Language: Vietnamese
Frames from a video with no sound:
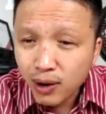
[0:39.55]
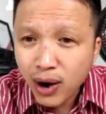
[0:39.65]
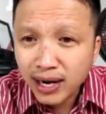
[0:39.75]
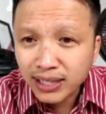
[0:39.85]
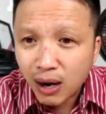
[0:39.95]

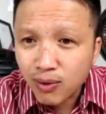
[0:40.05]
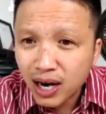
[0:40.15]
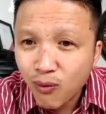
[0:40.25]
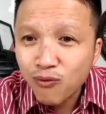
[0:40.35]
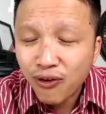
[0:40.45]
và cái
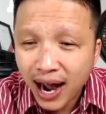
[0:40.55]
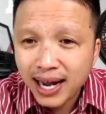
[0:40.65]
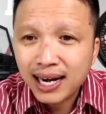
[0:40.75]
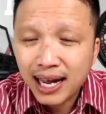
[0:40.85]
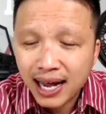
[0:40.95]
quan trọng
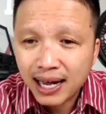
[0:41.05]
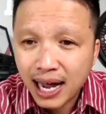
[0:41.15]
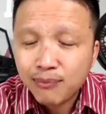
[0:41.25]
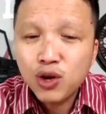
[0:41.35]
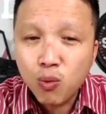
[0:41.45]
không phải
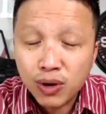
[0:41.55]
là